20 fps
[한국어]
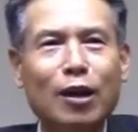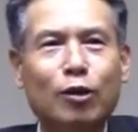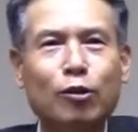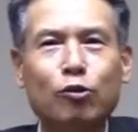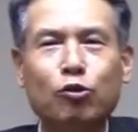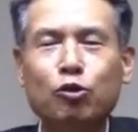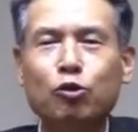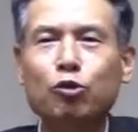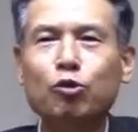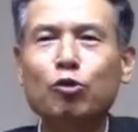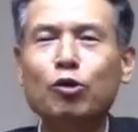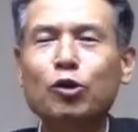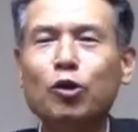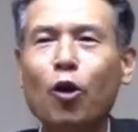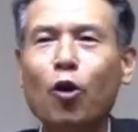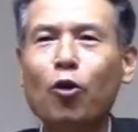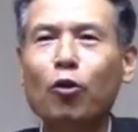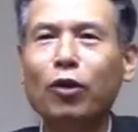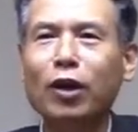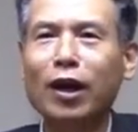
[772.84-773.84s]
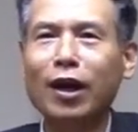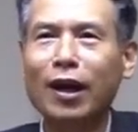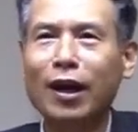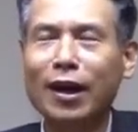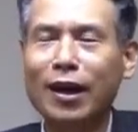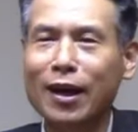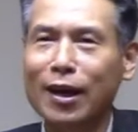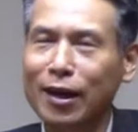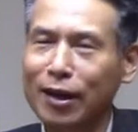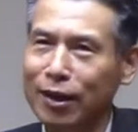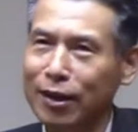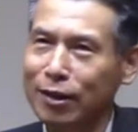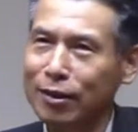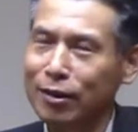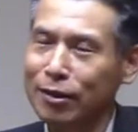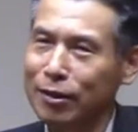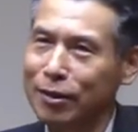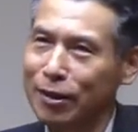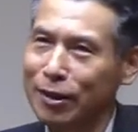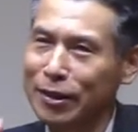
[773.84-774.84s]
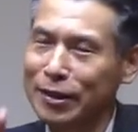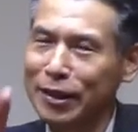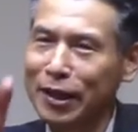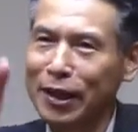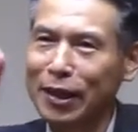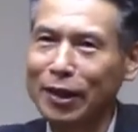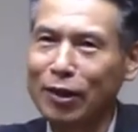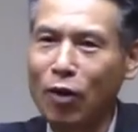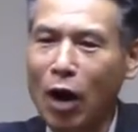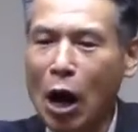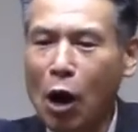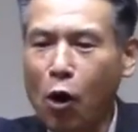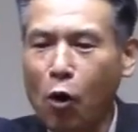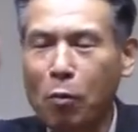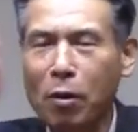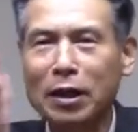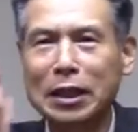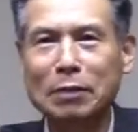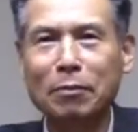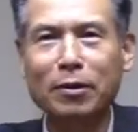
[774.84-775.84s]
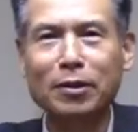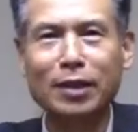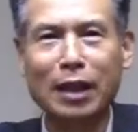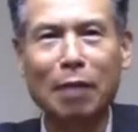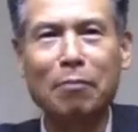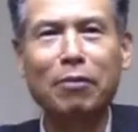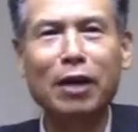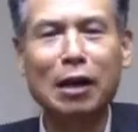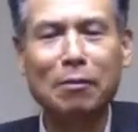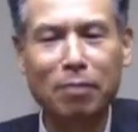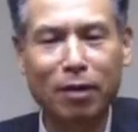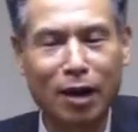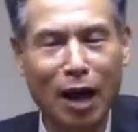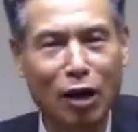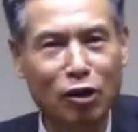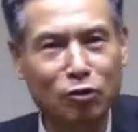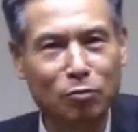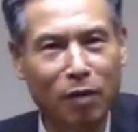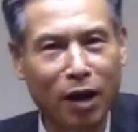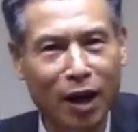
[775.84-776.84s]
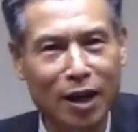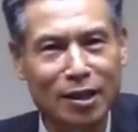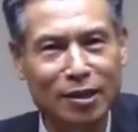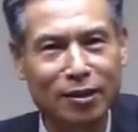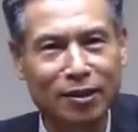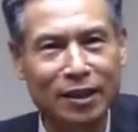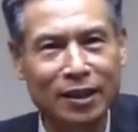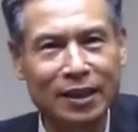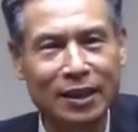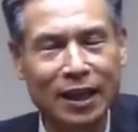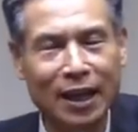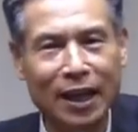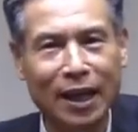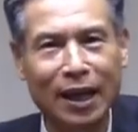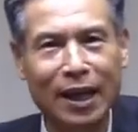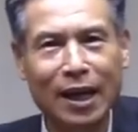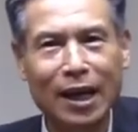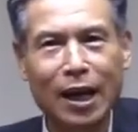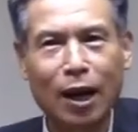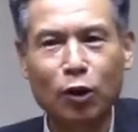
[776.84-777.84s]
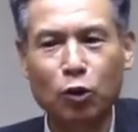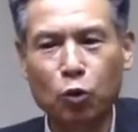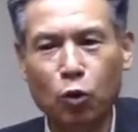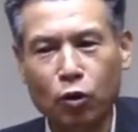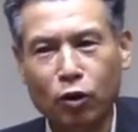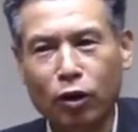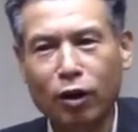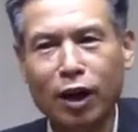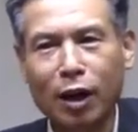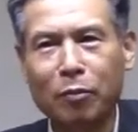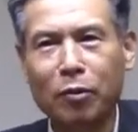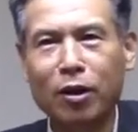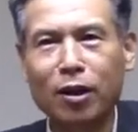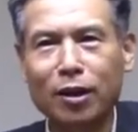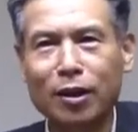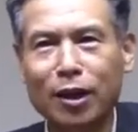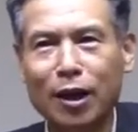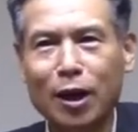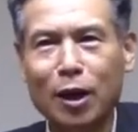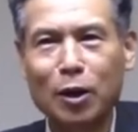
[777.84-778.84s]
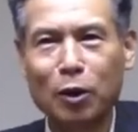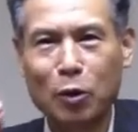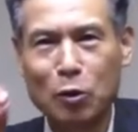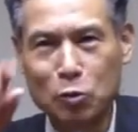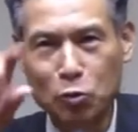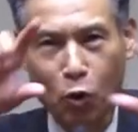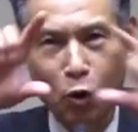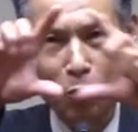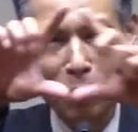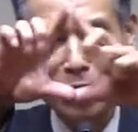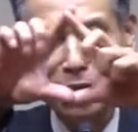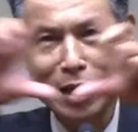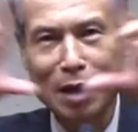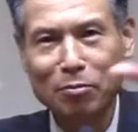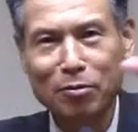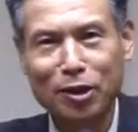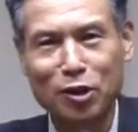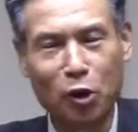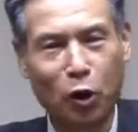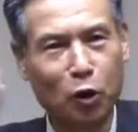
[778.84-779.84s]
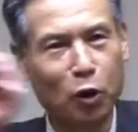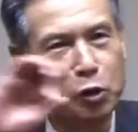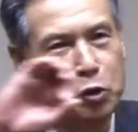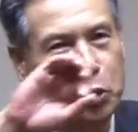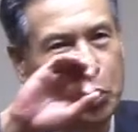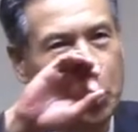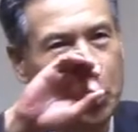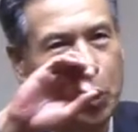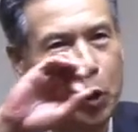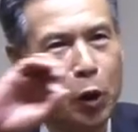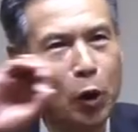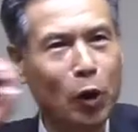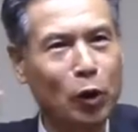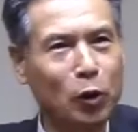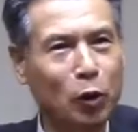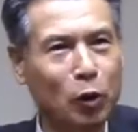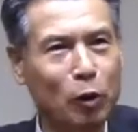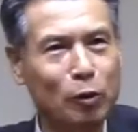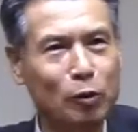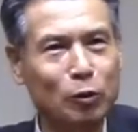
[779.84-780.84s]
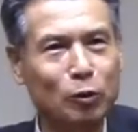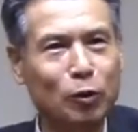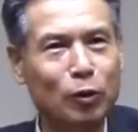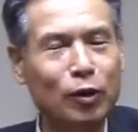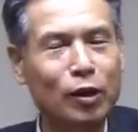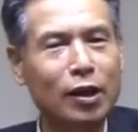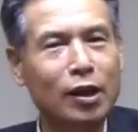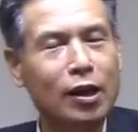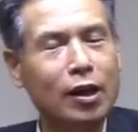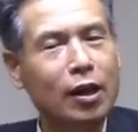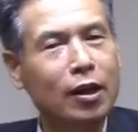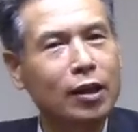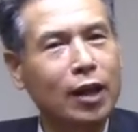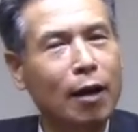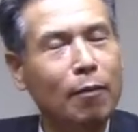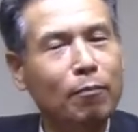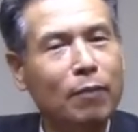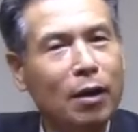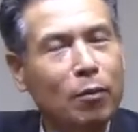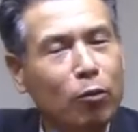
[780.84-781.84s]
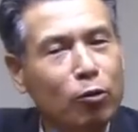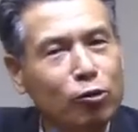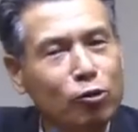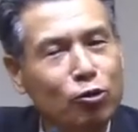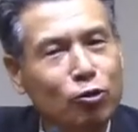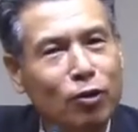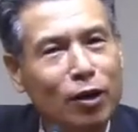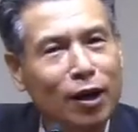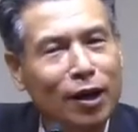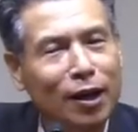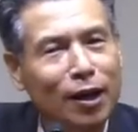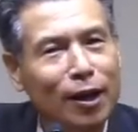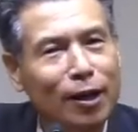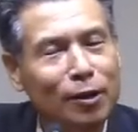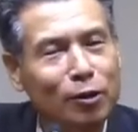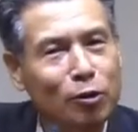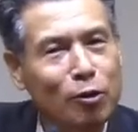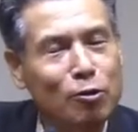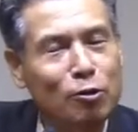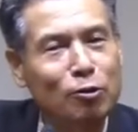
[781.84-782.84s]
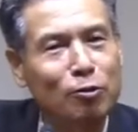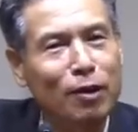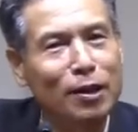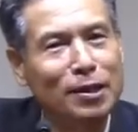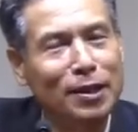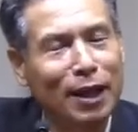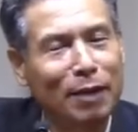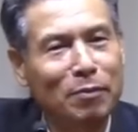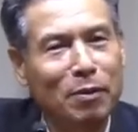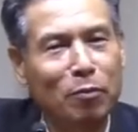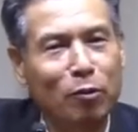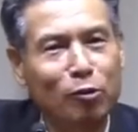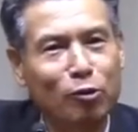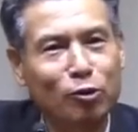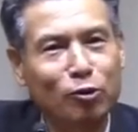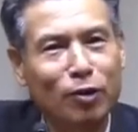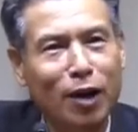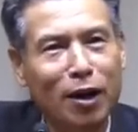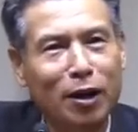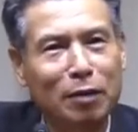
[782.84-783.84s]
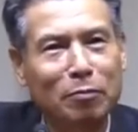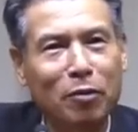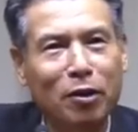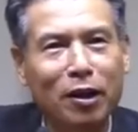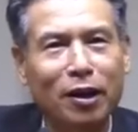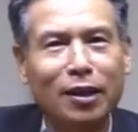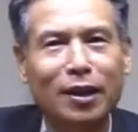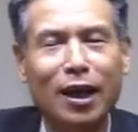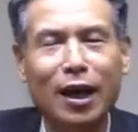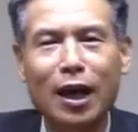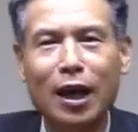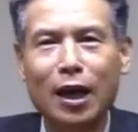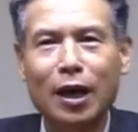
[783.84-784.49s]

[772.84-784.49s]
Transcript: 그 추운 겨울에 그 이제 학고방집에서 담배를 파는 아줌마가 있었는데 노크를 하면은 조그만 창문을 열어줘요. 열어주고 담배 뭐 줄까? 철수 왔냐? 담배 뭐 줄까? 그러면은